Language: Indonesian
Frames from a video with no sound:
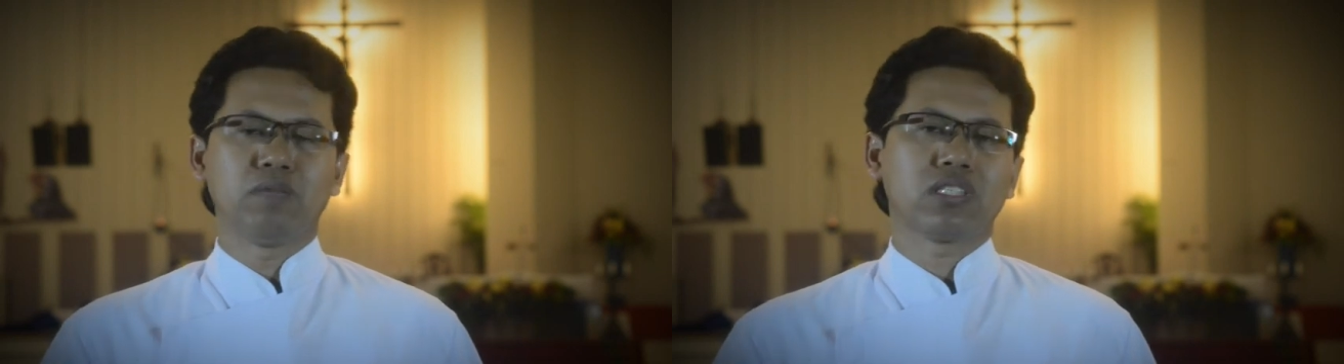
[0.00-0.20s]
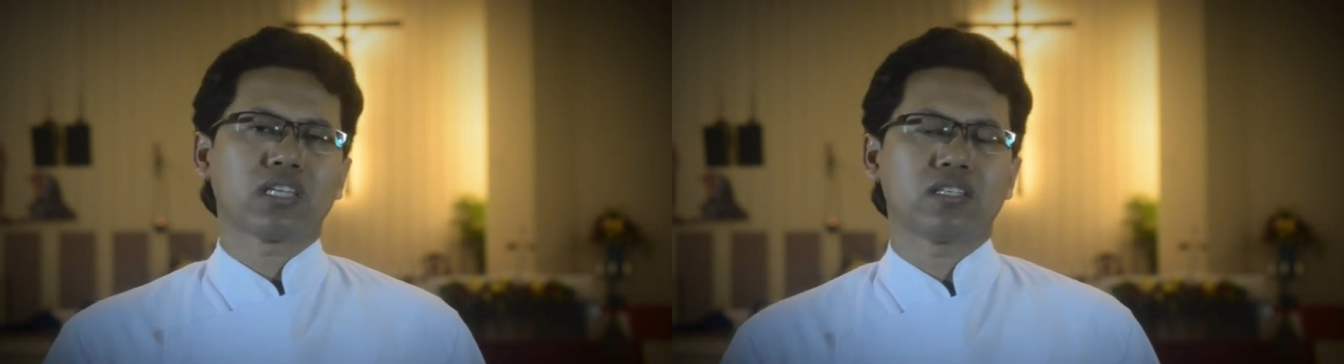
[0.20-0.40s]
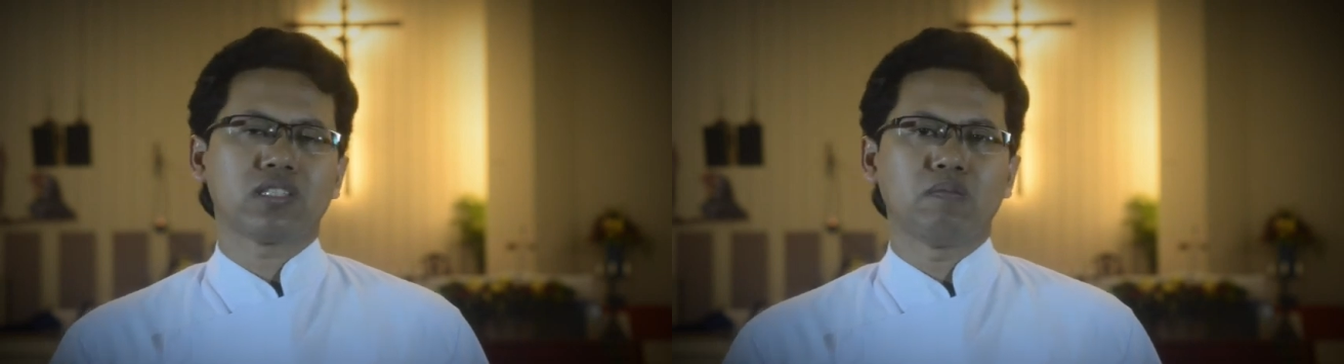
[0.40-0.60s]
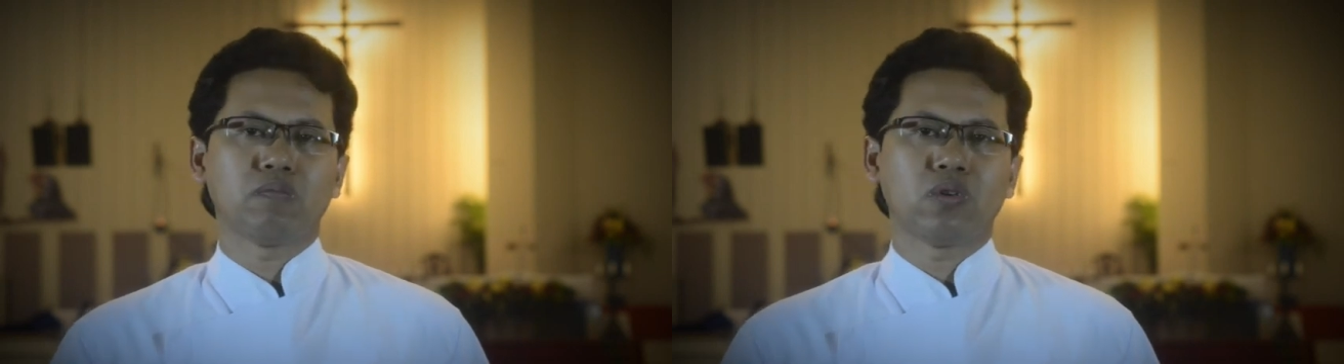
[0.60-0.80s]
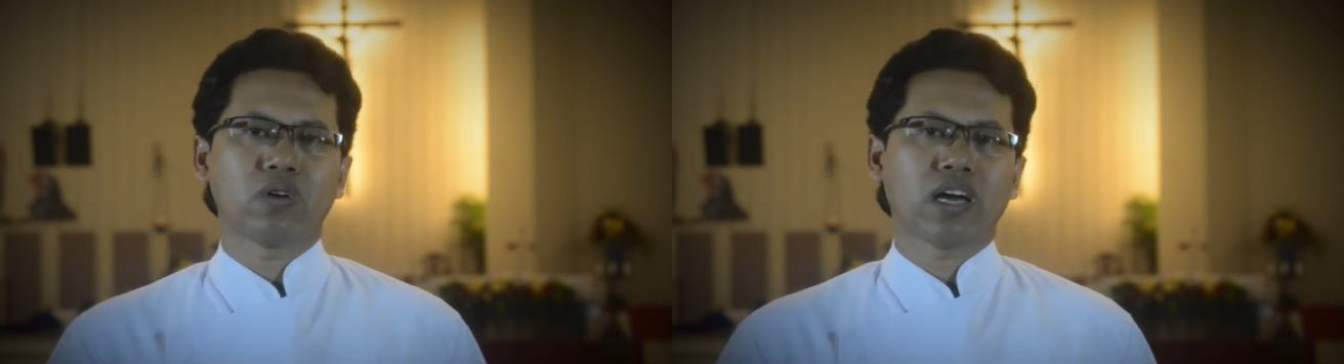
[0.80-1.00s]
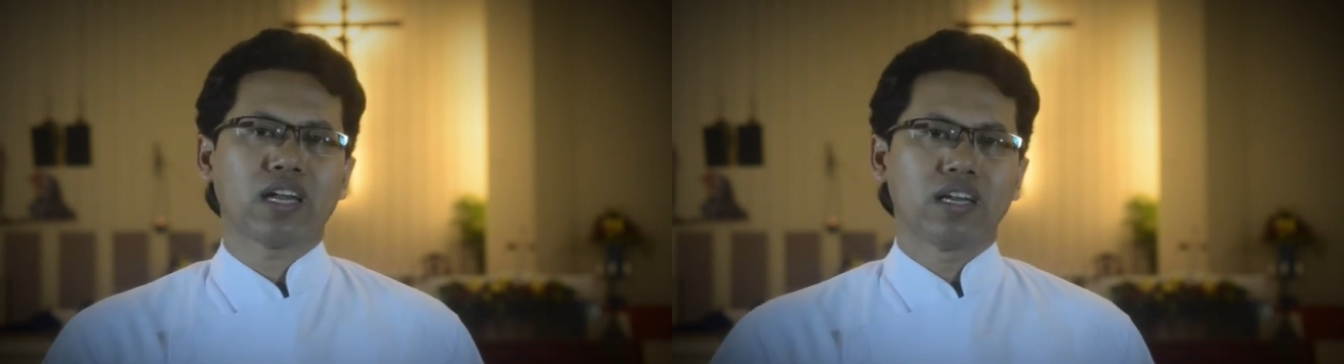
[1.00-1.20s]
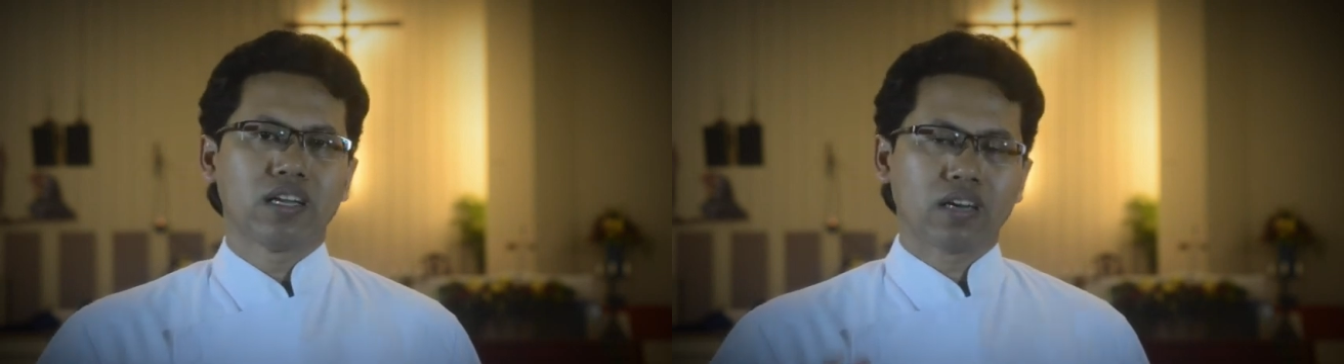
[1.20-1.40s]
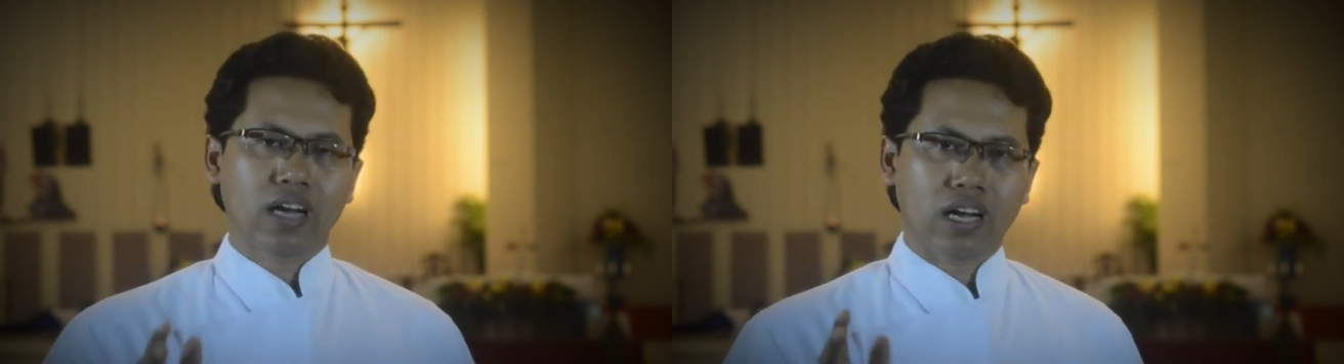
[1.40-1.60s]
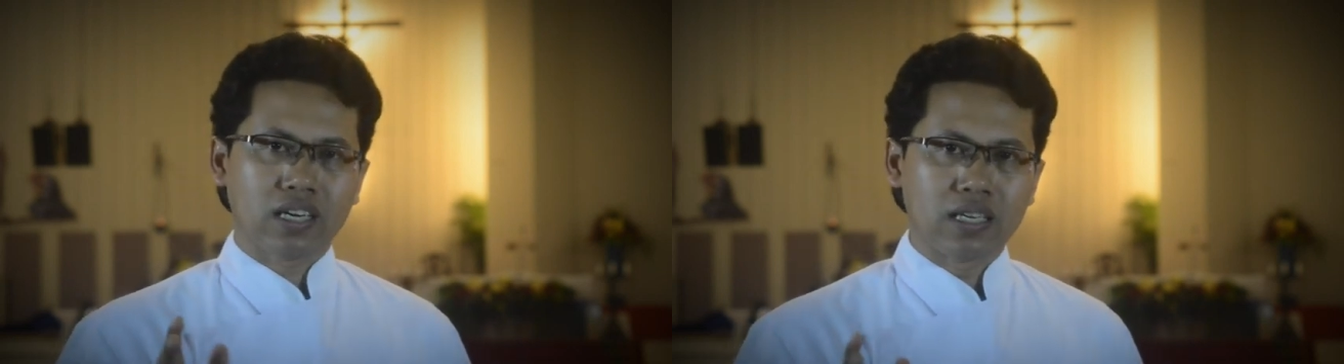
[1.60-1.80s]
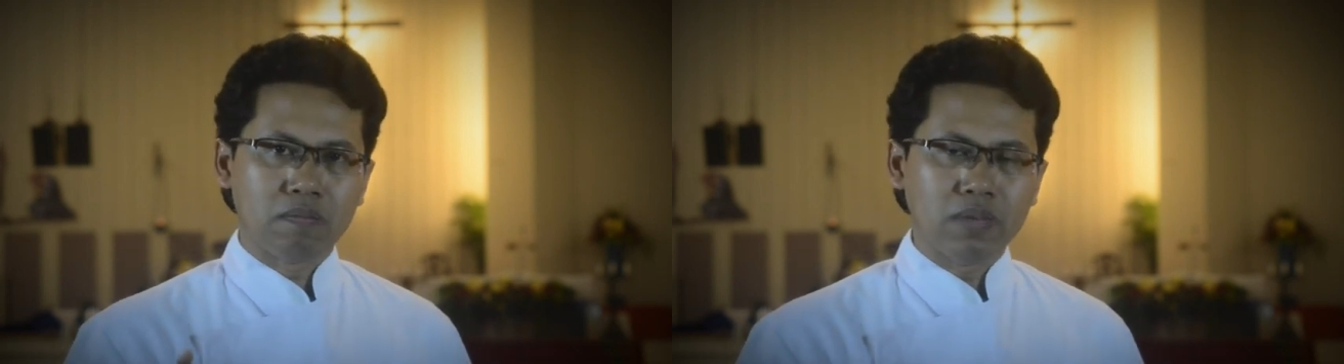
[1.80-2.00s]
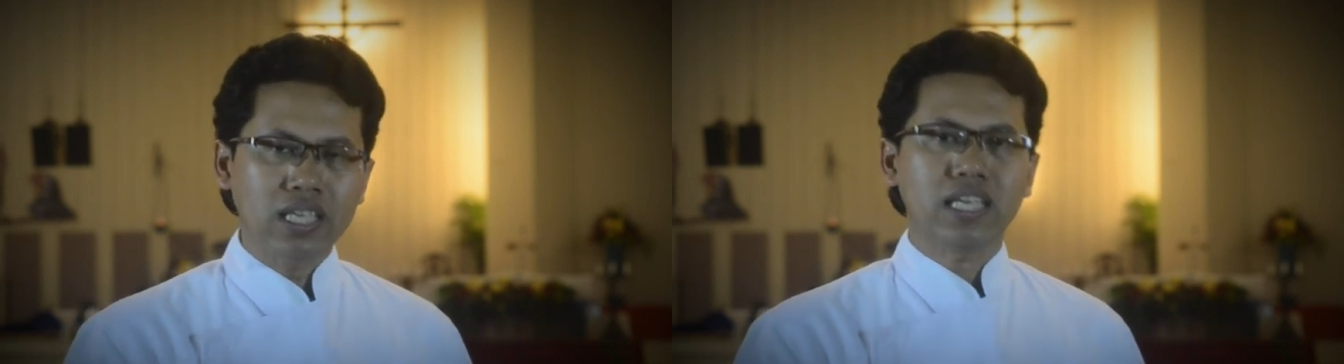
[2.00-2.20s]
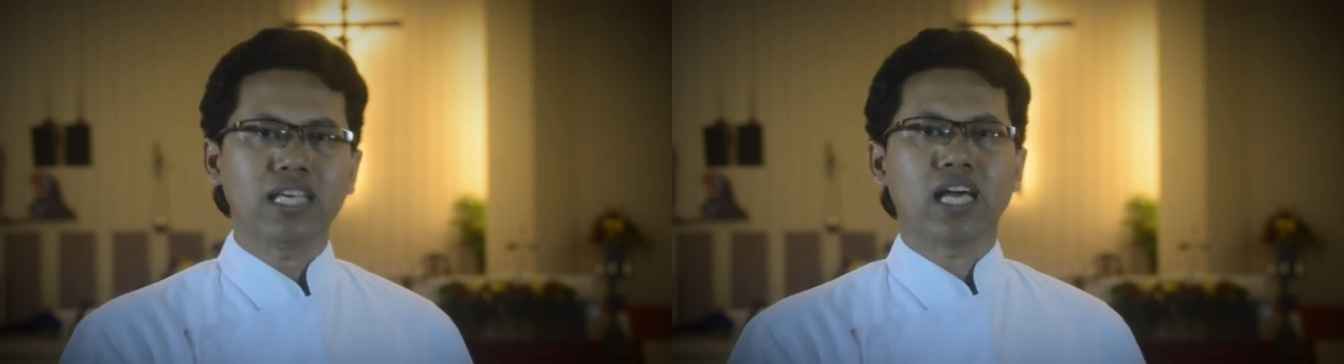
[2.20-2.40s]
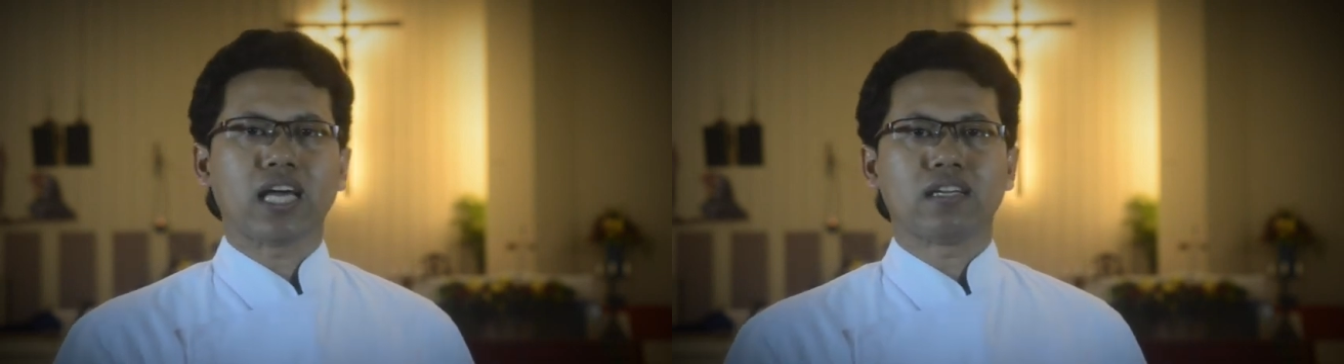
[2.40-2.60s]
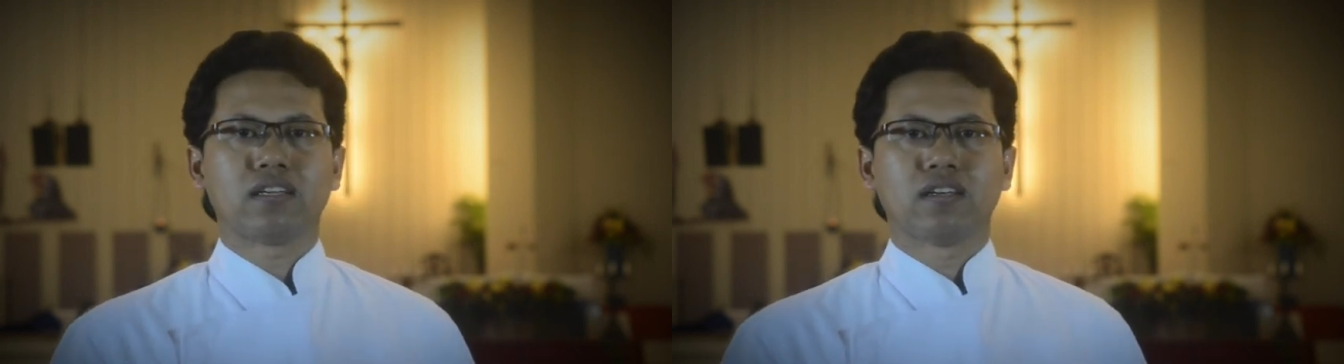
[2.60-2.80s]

bisa simpulkan, demikian